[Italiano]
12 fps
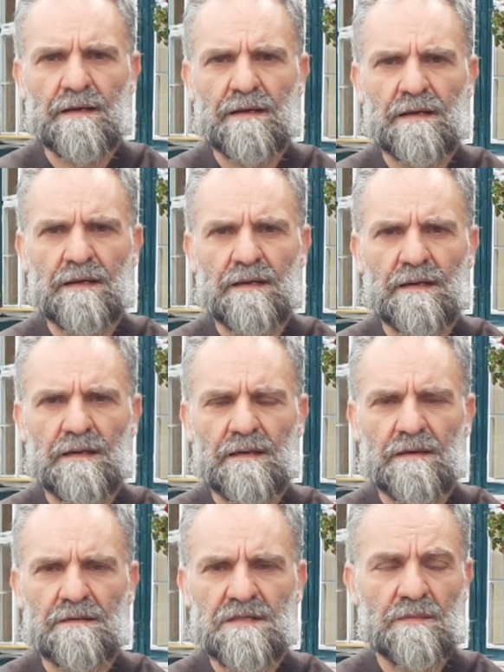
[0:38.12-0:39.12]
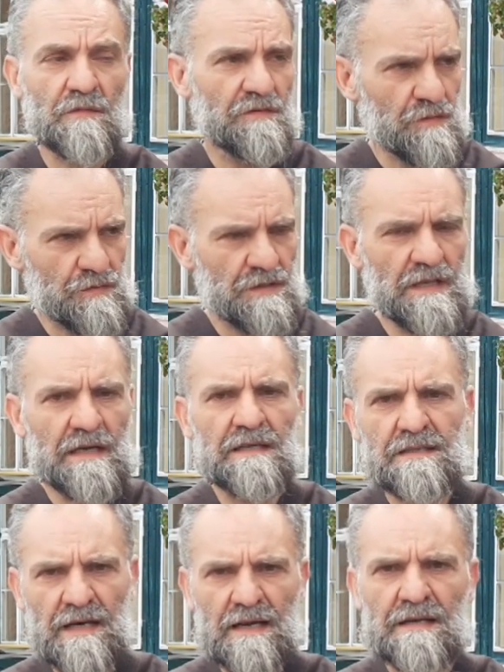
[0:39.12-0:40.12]
e siamo venuti
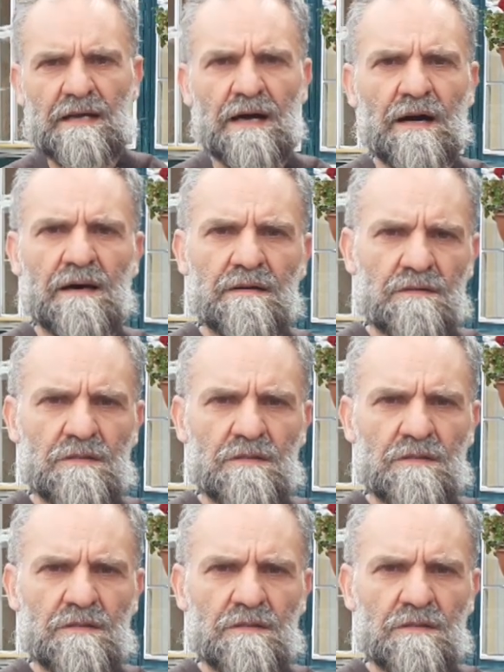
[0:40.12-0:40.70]
dall'Italia